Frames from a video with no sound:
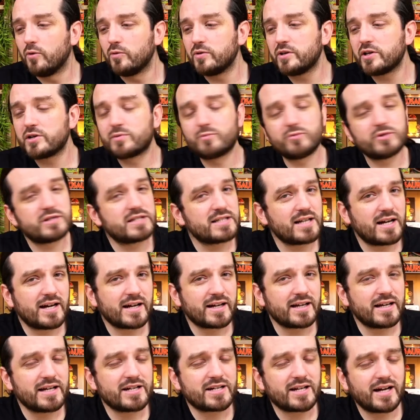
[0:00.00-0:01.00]
Und ich muss
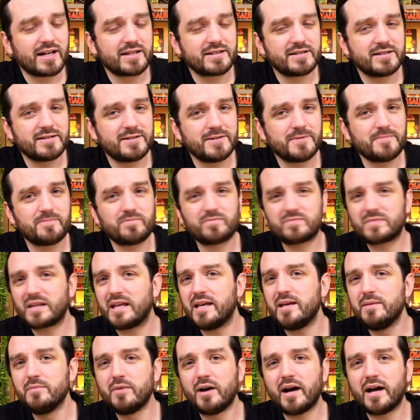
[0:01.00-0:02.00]
sagen, ich hatte
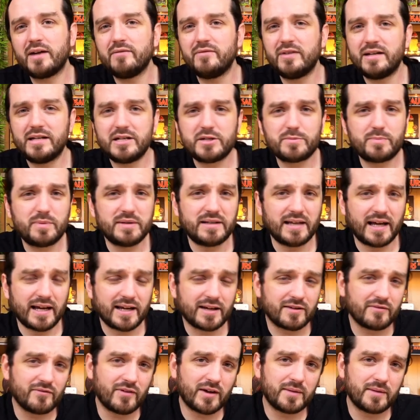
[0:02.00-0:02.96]
immer ein wenig bedenken,